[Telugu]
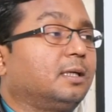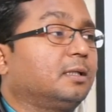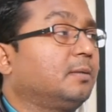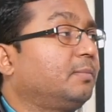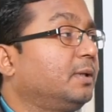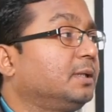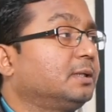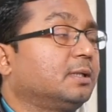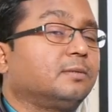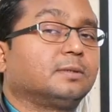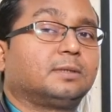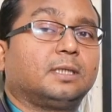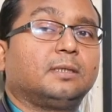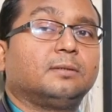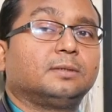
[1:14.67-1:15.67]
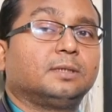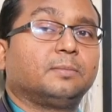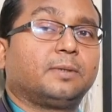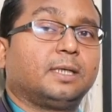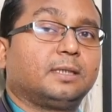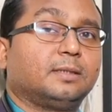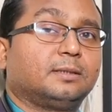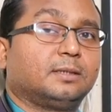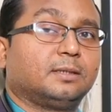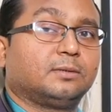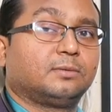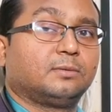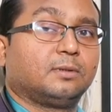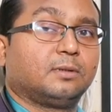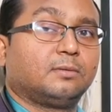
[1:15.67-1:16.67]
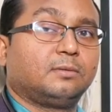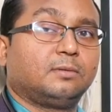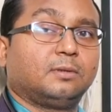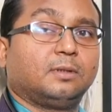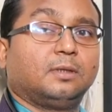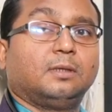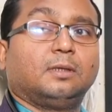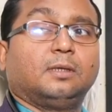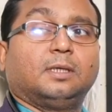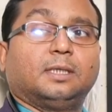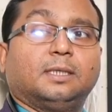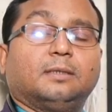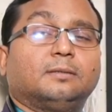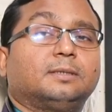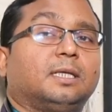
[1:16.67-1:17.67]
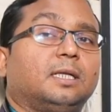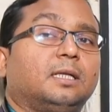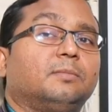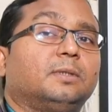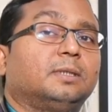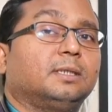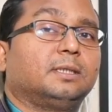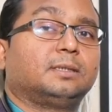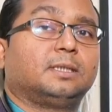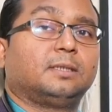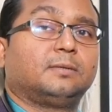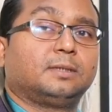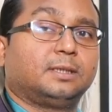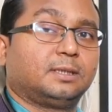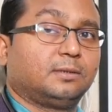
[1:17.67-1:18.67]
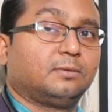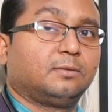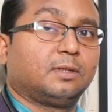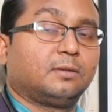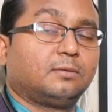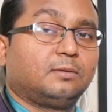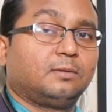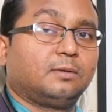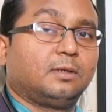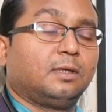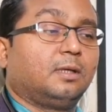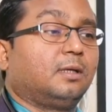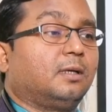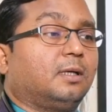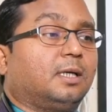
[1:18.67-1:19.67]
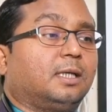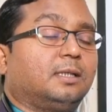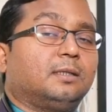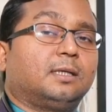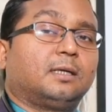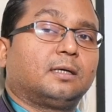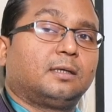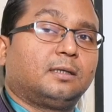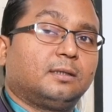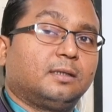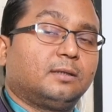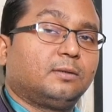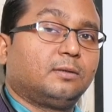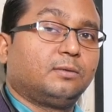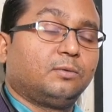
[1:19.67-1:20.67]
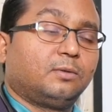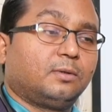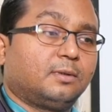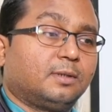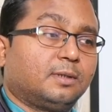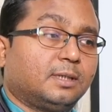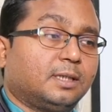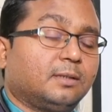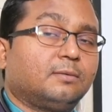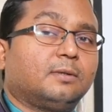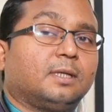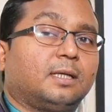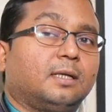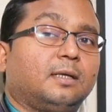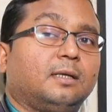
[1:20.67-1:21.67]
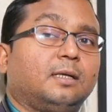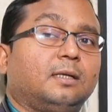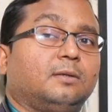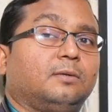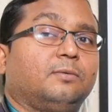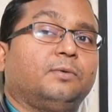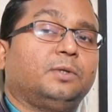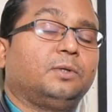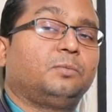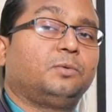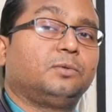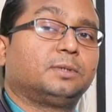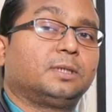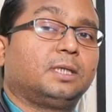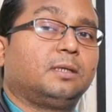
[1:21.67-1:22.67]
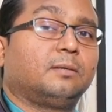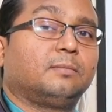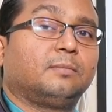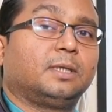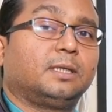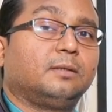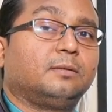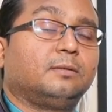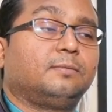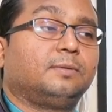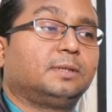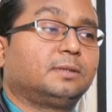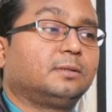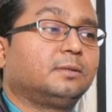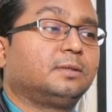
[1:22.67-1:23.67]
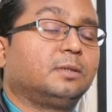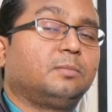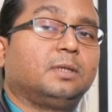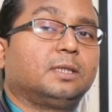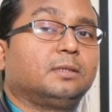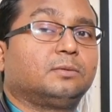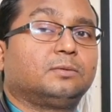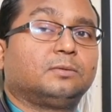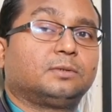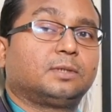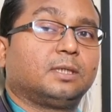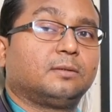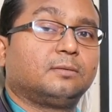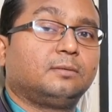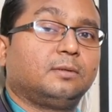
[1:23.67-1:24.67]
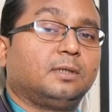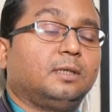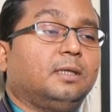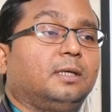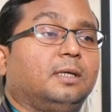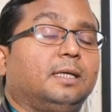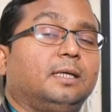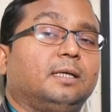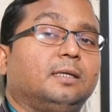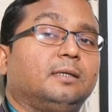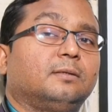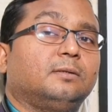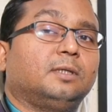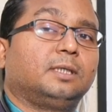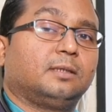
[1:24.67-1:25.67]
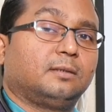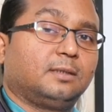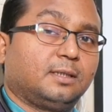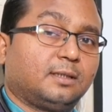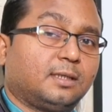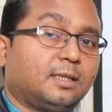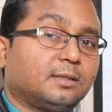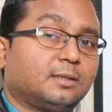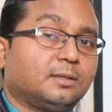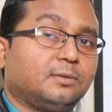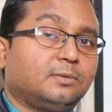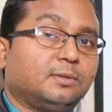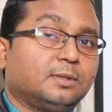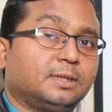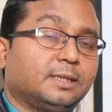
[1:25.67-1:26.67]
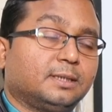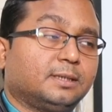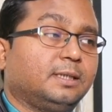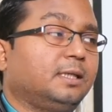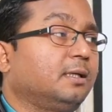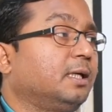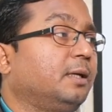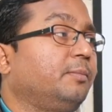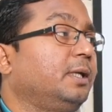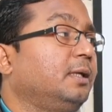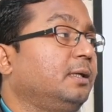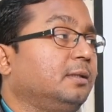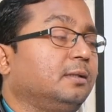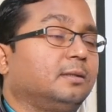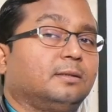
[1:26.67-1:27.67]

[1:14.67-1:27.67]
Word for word: గత పది సంవత్సరాల నుంచి ప్రాక్టీస్ చేస్తున్నాను నేను చాలామందికి సేవ చేసి ఉన్నాను అది కాక నేను నూరు నేను నరాల వెన్నుపూస మరియు ఫిట్స్ జబ్బులకి చూస్తాను ఇంకా నేను నా చదువు వచ్చేసి ఎండి